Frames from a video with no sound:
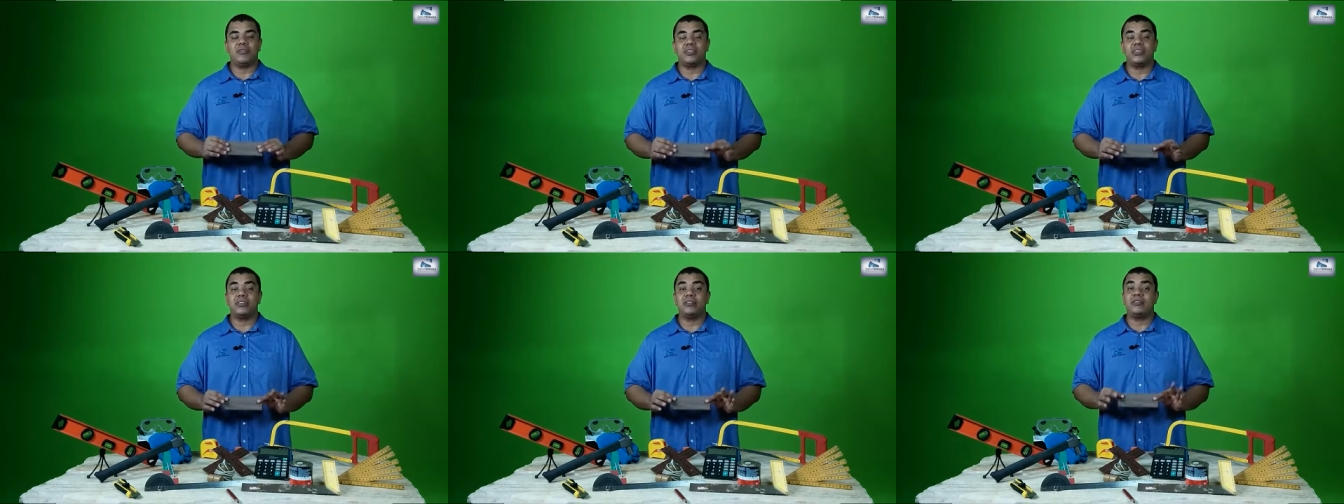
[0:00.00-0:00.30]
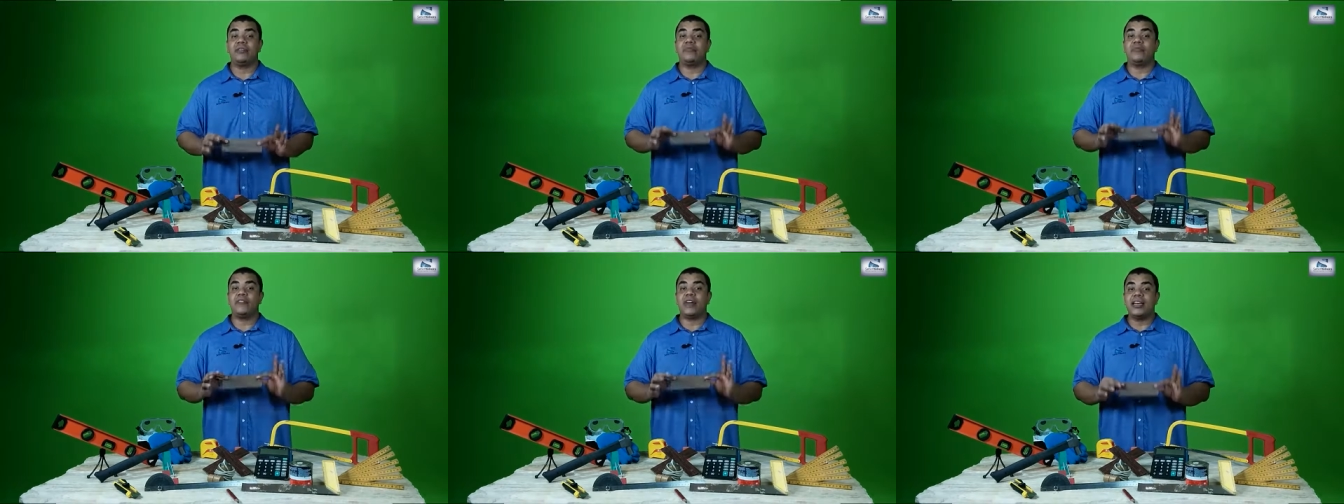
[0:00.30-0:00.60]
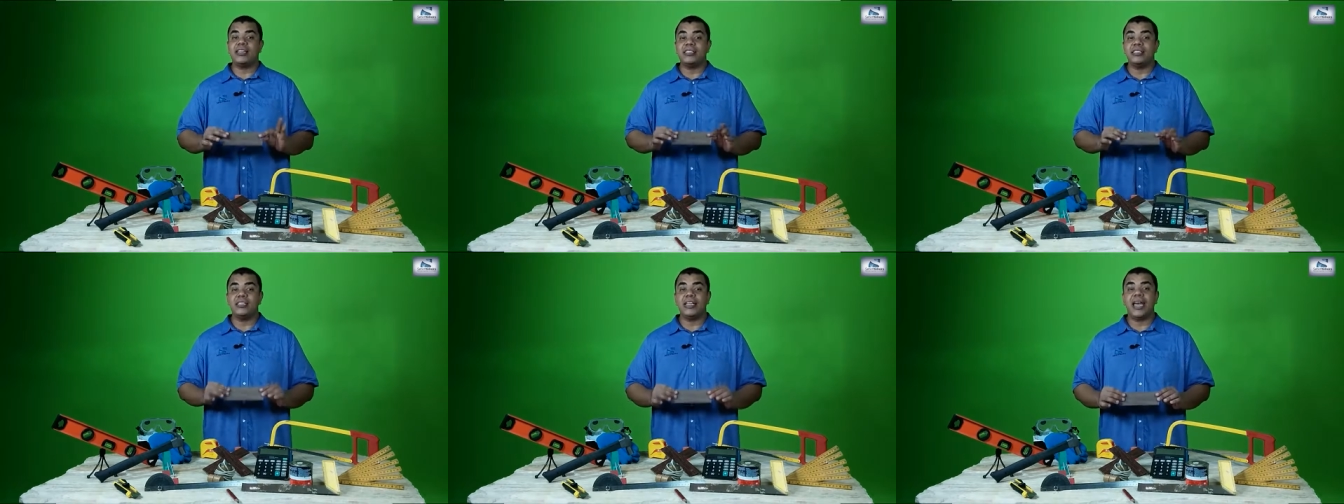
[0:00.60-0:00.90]
você não
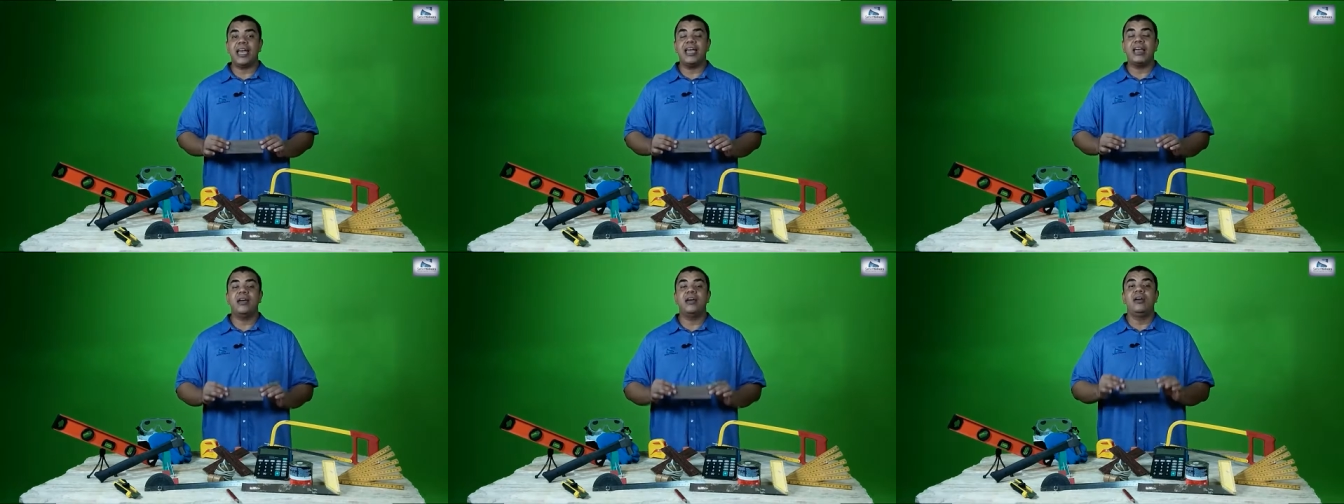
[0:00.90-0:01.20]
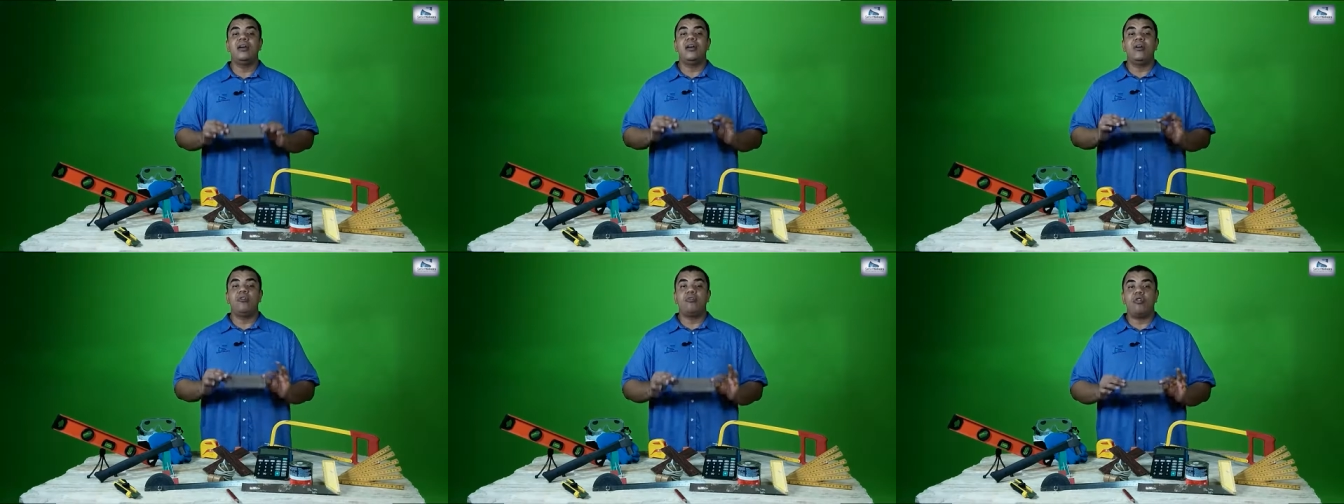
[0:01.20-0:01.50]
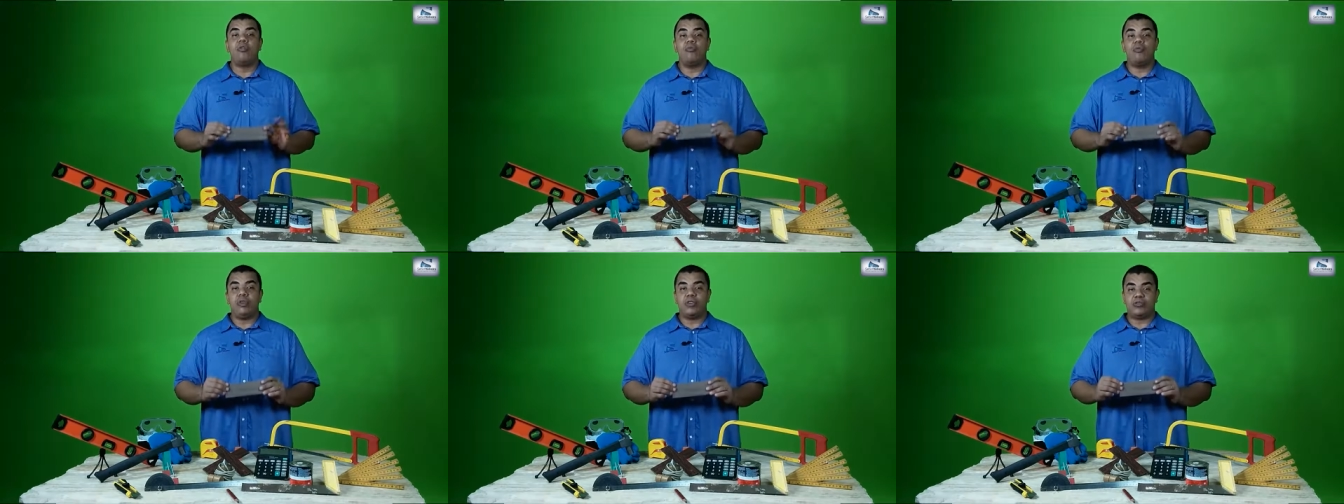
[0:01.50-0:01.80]
faz ideia
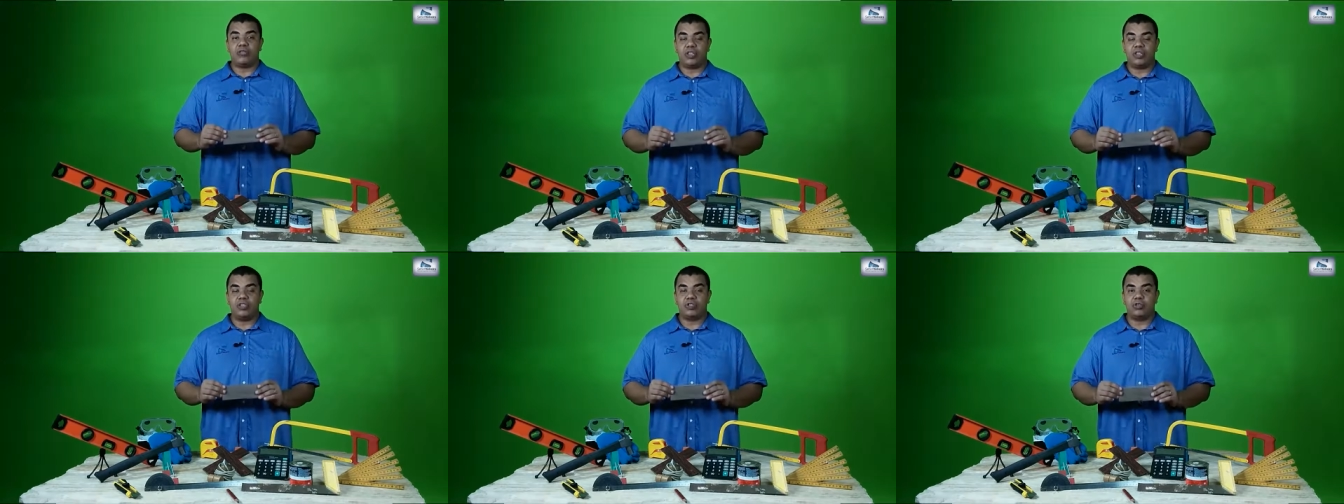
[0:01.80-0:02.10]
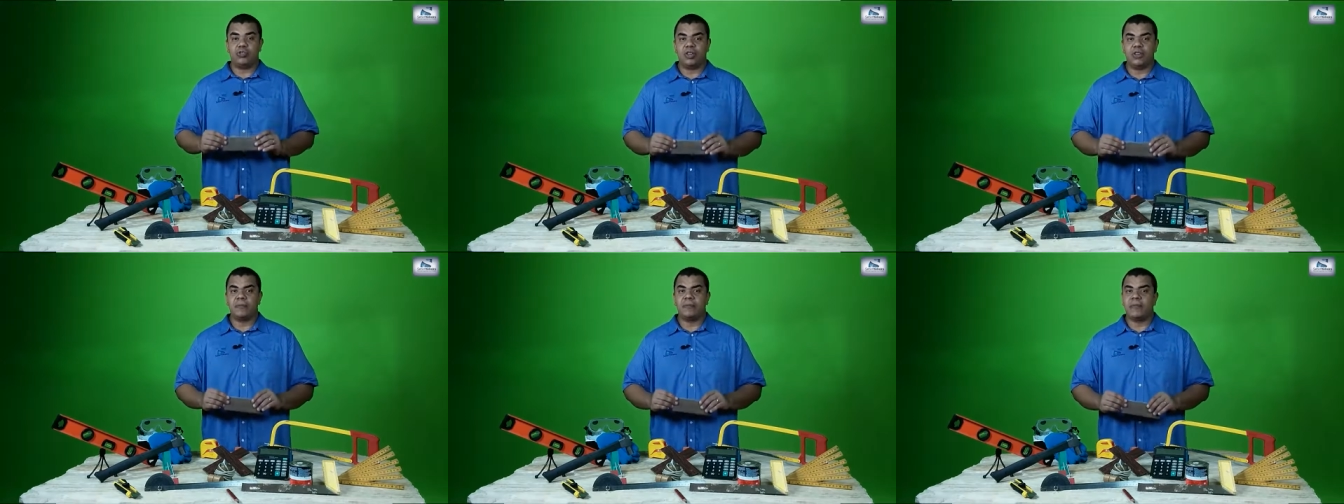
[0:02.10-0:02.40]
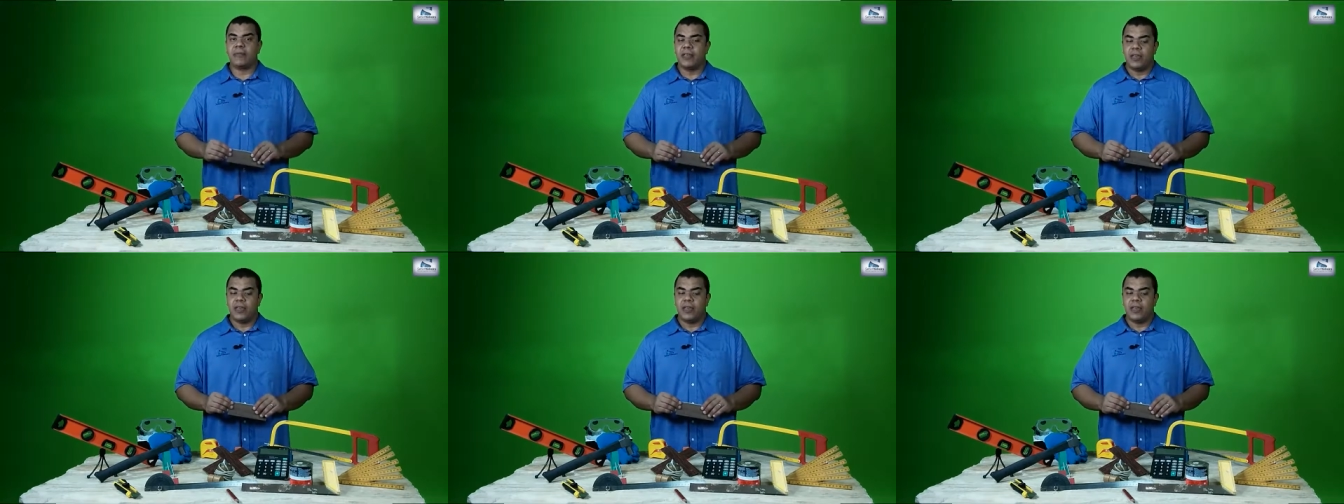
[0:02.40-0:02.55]
como isso ajuda.